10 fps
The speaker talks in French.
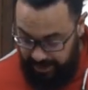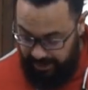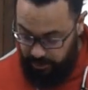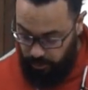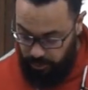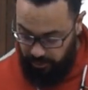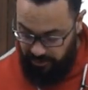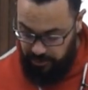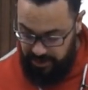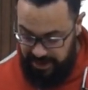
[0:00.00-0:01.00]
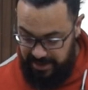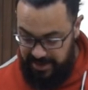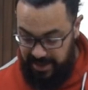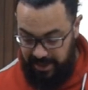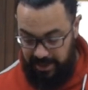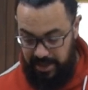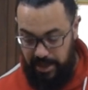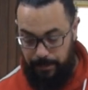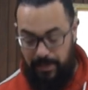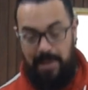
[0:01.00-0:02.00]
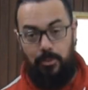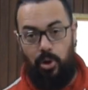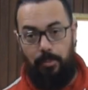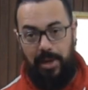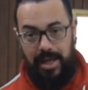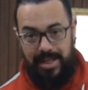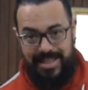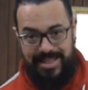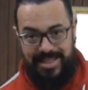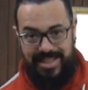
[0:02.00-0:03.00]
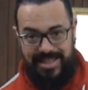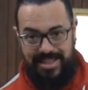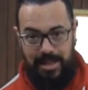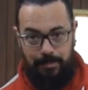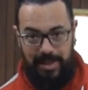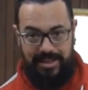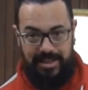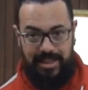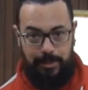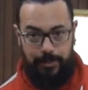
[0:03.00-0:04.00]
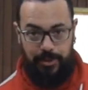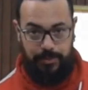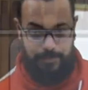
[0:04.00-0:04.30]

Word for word: Et donc, on va utiliser les mêmes repères systématiquement.